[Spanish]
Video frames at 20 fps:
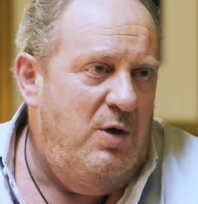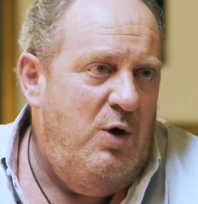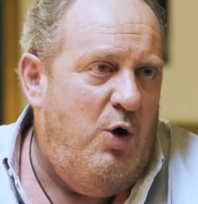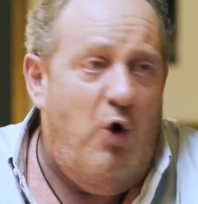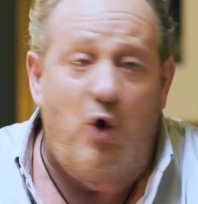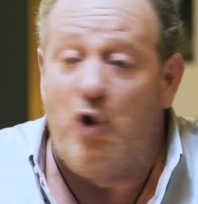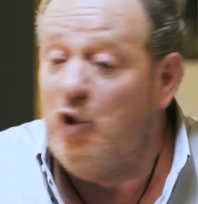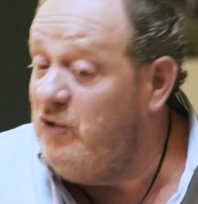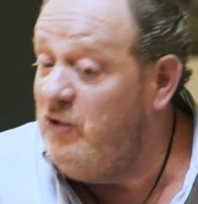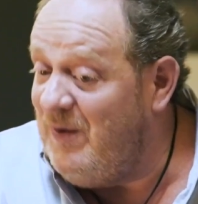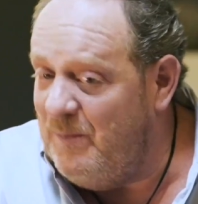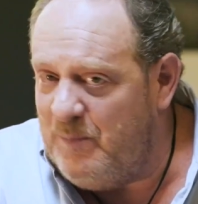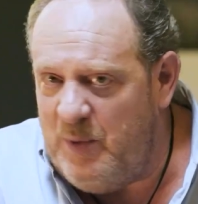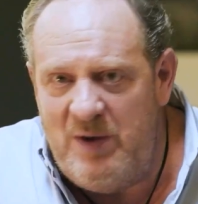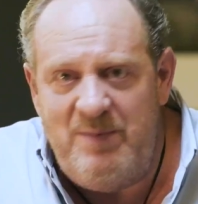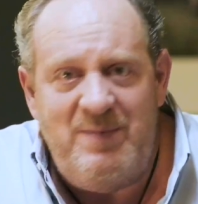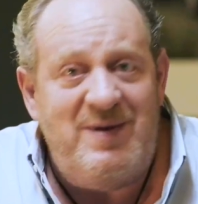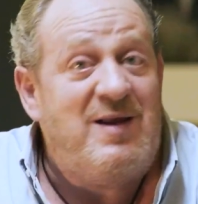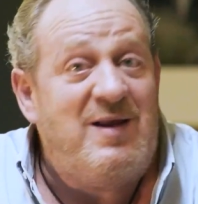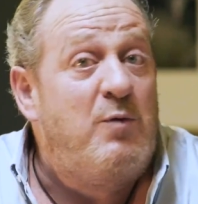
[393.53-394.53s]
O se
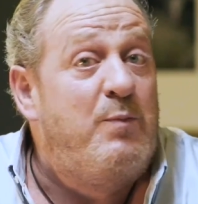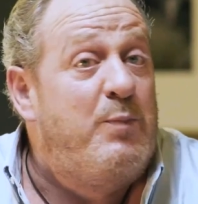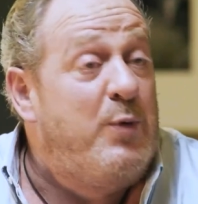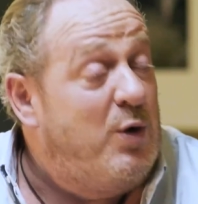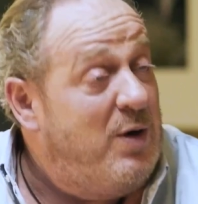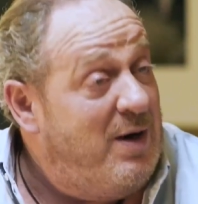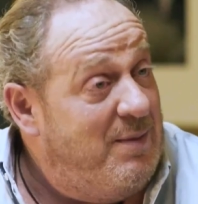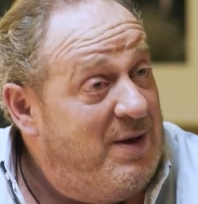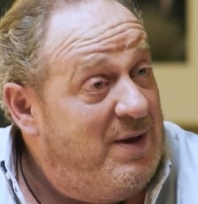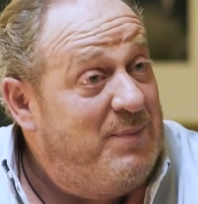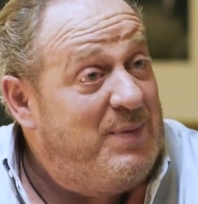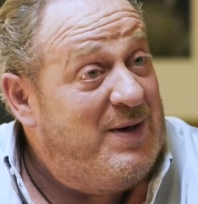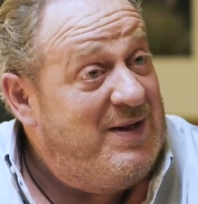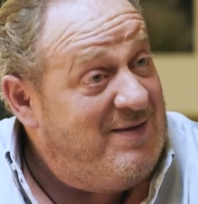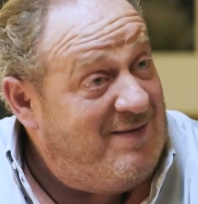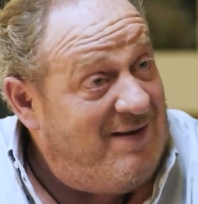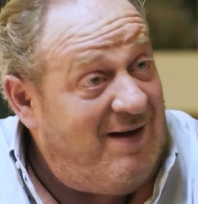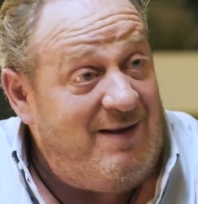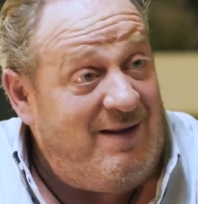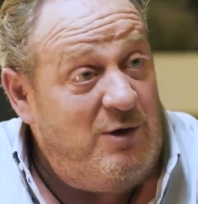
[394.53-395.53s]
pueden meter a un programa de
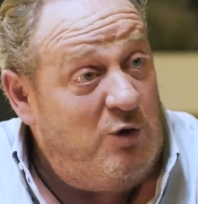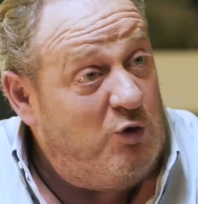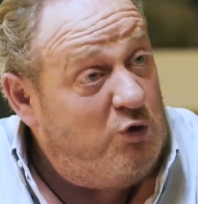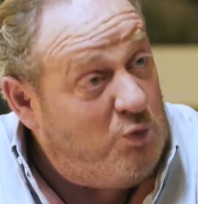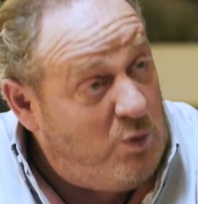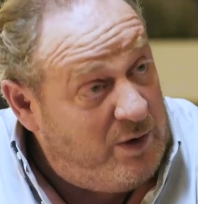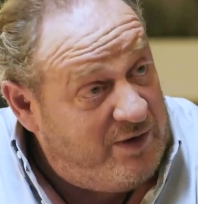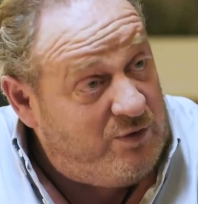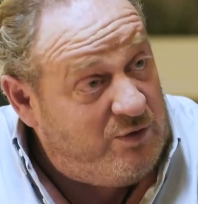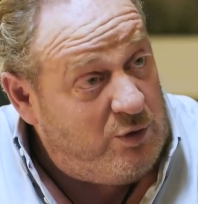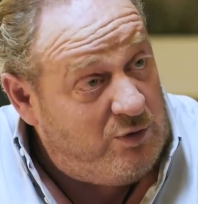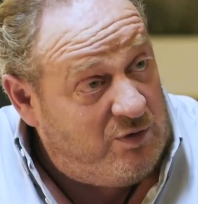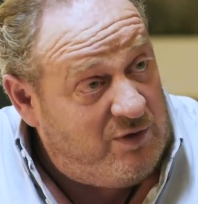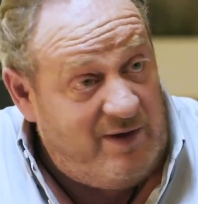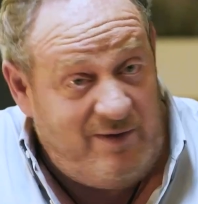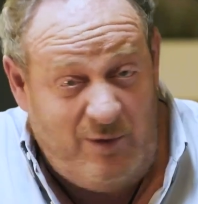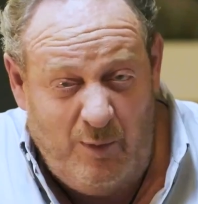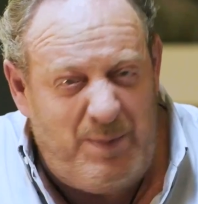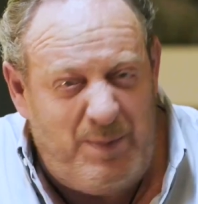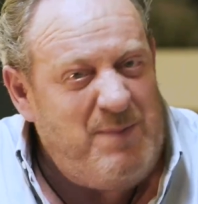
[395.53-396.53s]
aprendizaje de los nuestros, que
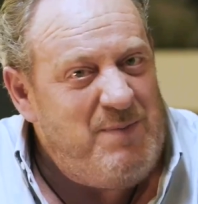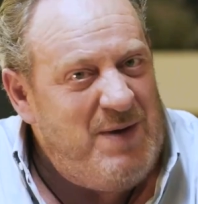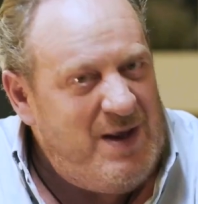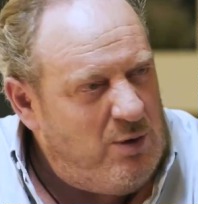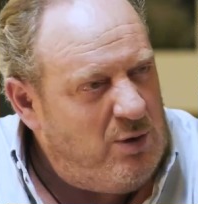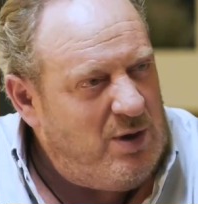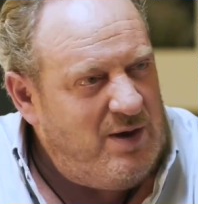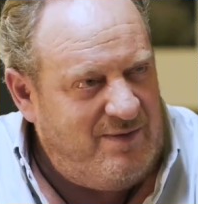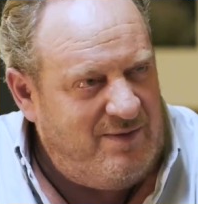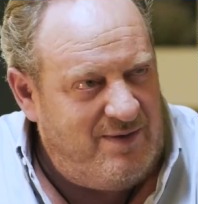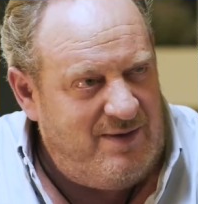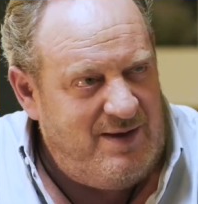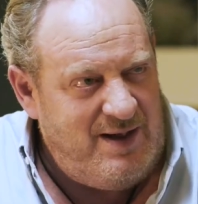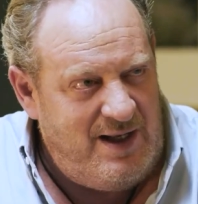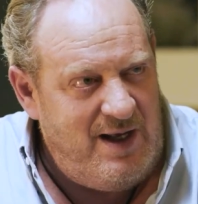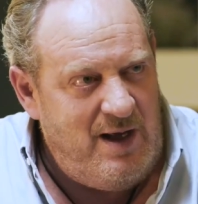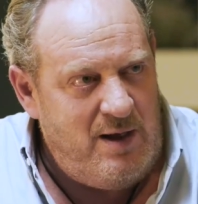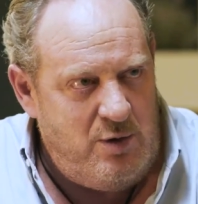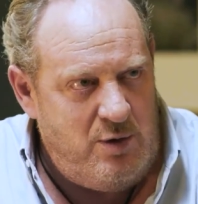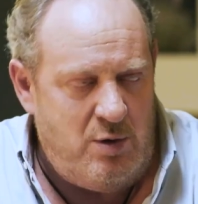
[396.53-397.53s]
es lo primero que les
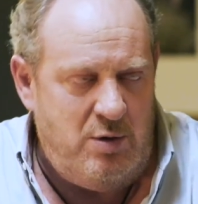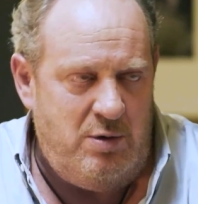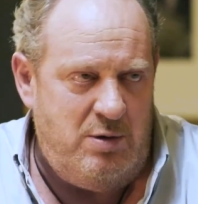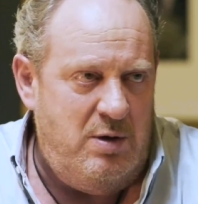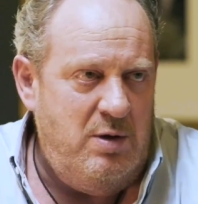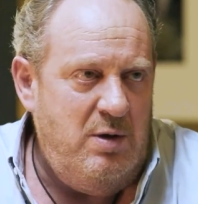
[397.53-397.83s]
diría yo.